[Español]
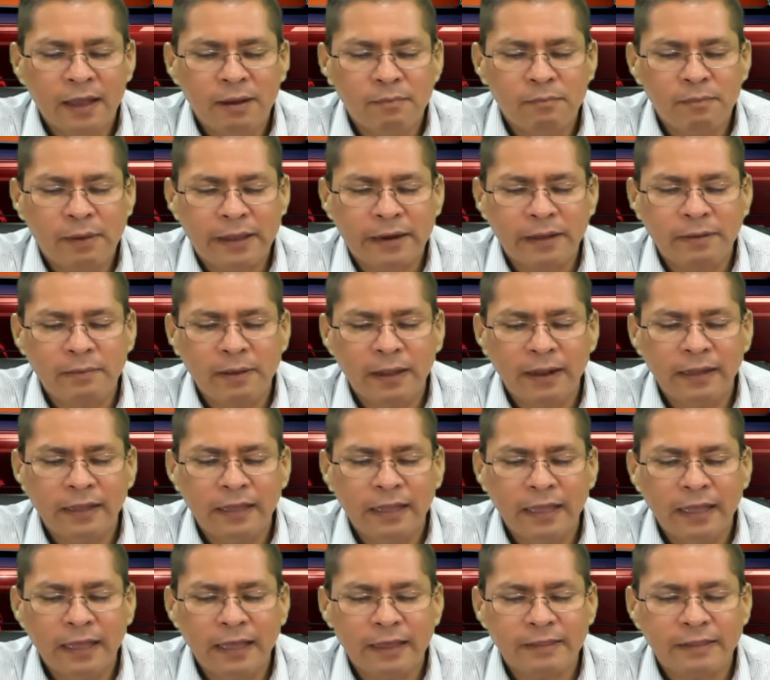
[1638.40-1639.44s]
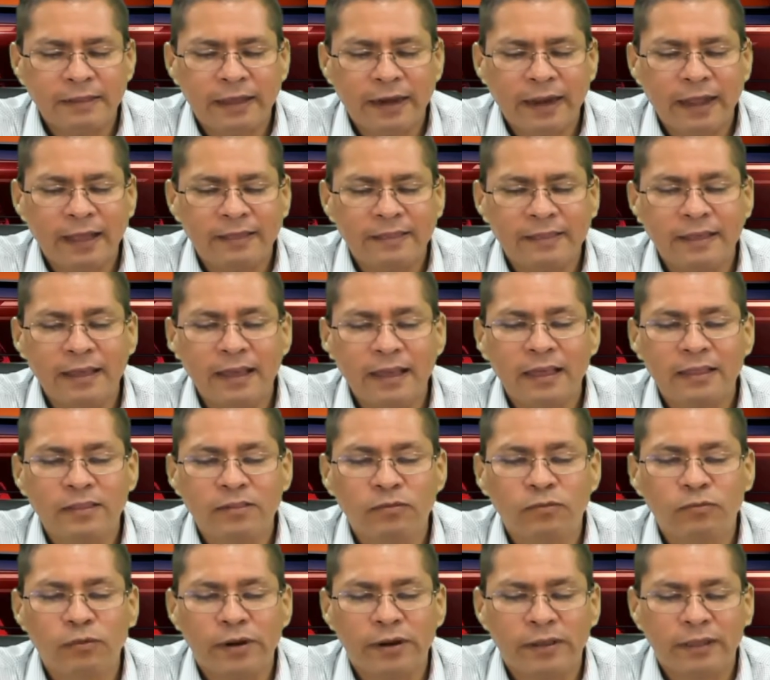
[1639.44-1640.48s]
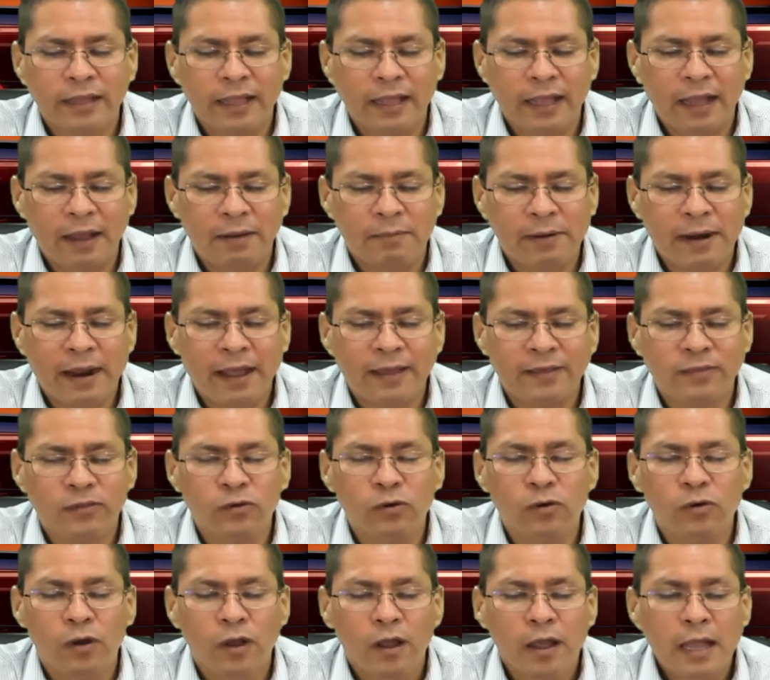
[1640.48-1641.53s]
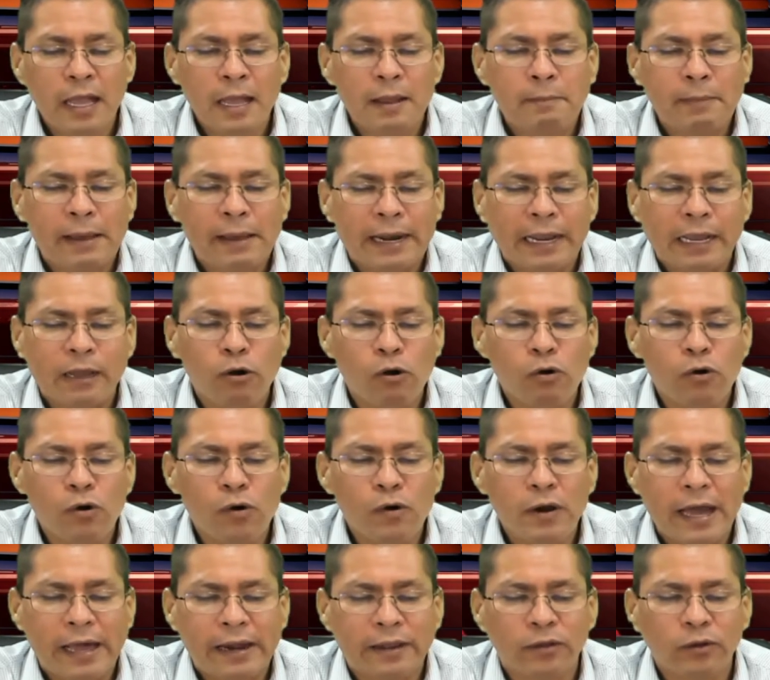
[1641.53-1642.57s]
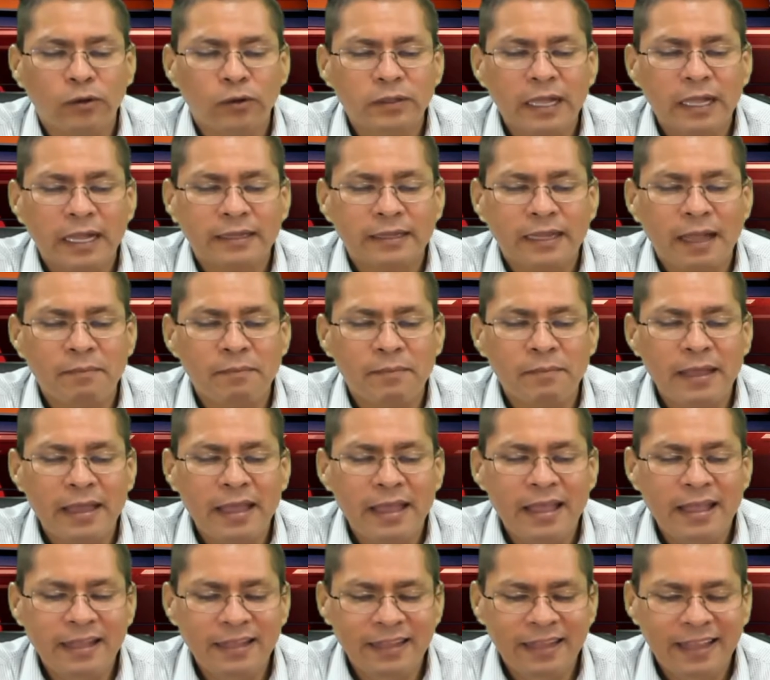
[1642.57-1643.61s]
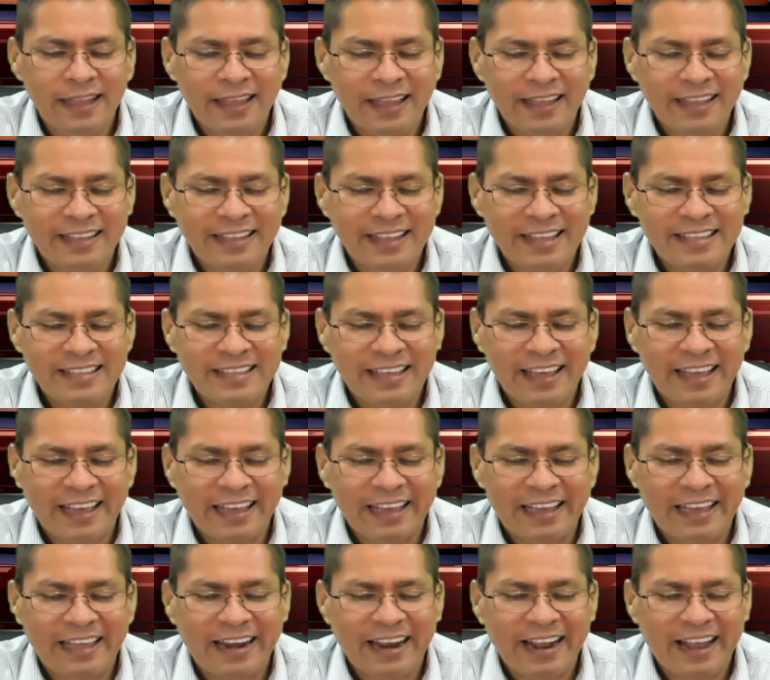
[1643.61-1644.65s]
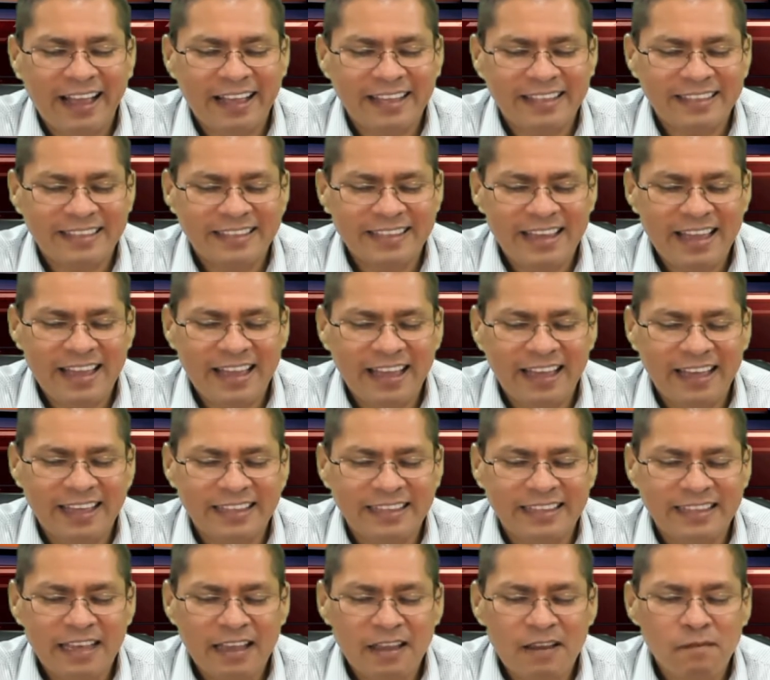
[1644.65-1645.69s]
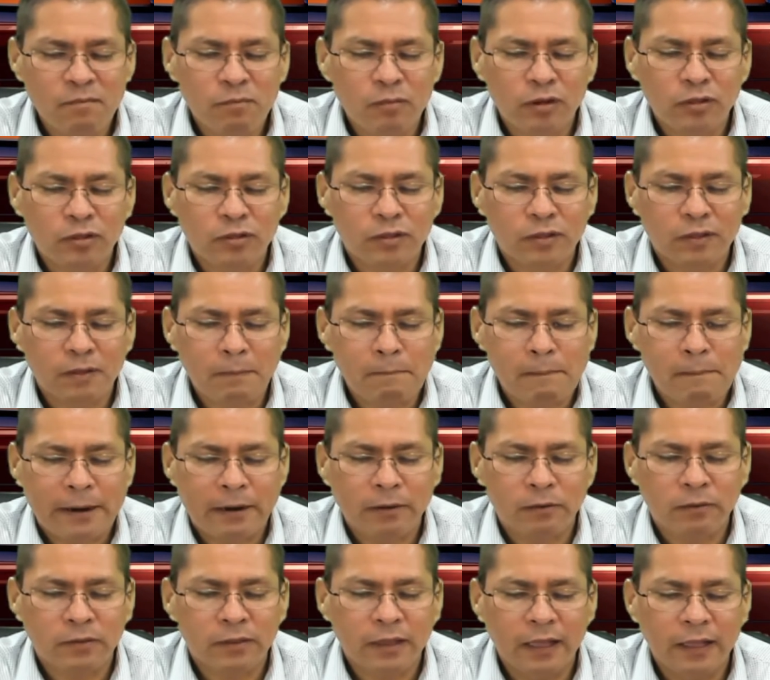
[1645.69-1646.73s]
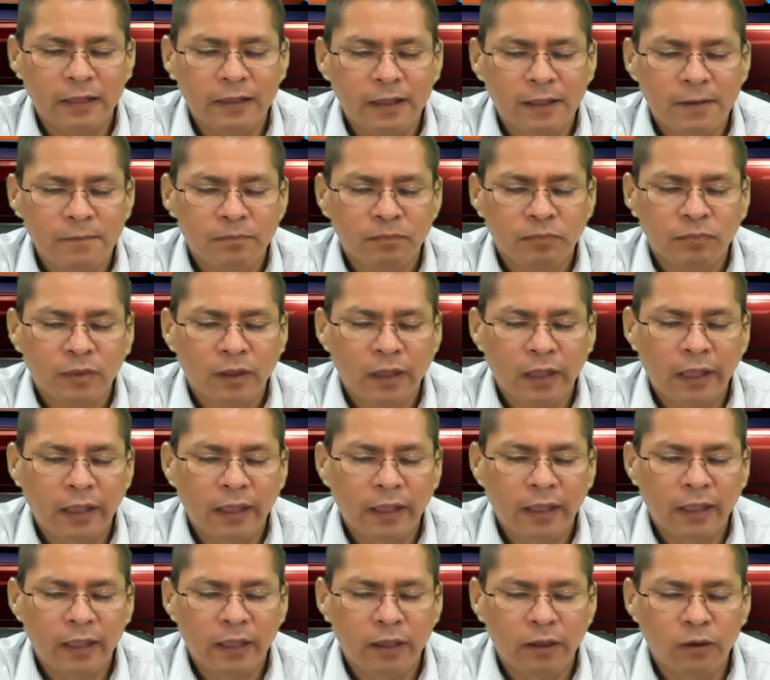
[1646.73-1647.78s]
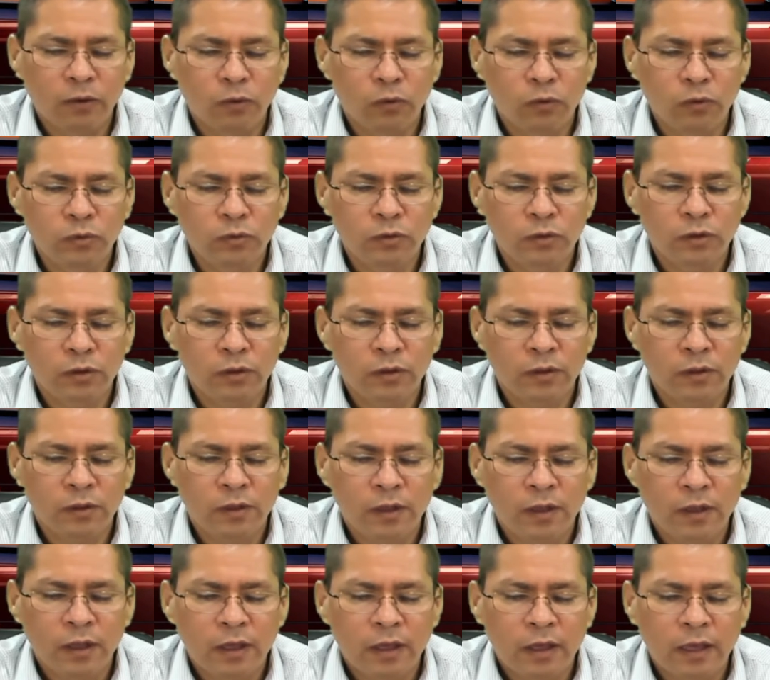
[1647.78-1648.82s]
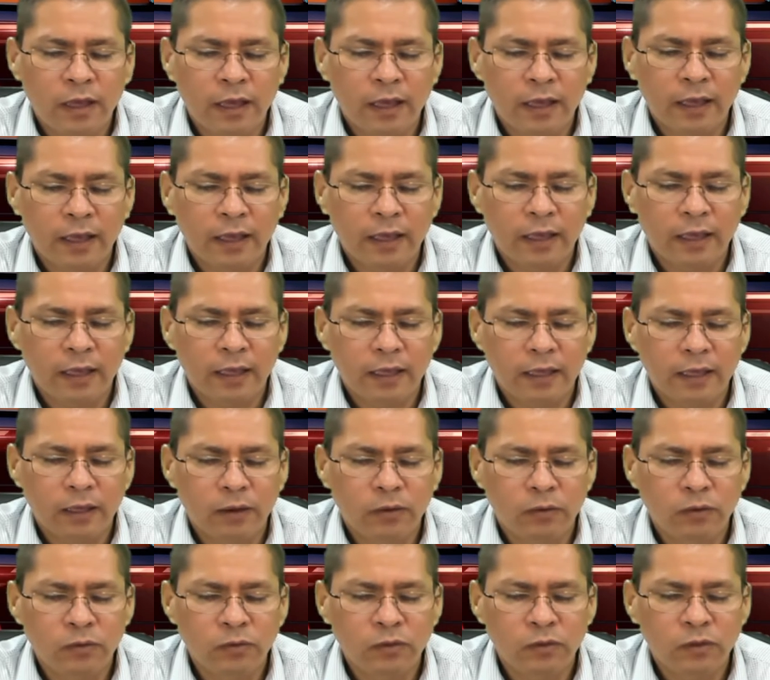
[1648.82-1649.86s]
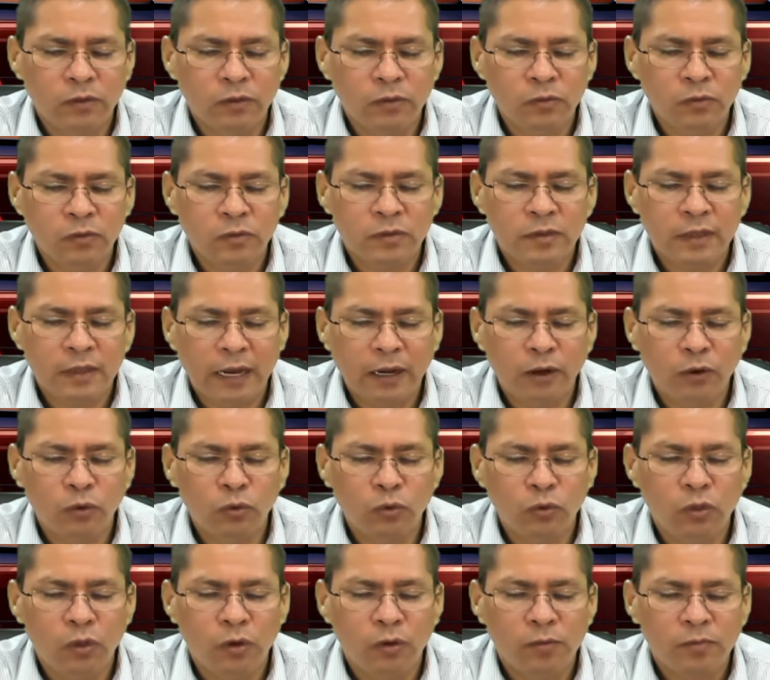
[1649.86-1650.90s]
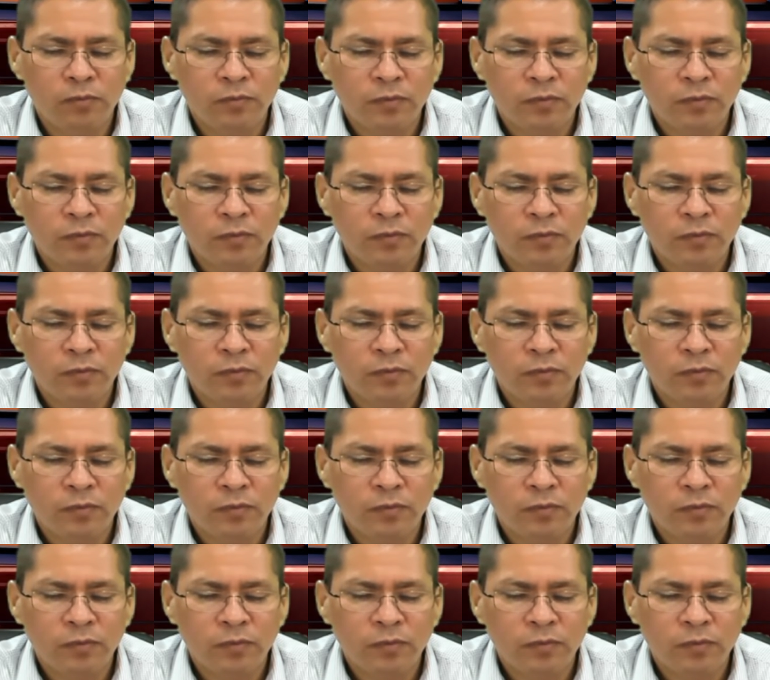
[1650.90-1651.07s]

Maribel Díaz. Gracias, fuerte abrazo. Para Coco Cardona también, dice gracias. Pues para usted, eh, un, eh, un, un saludo.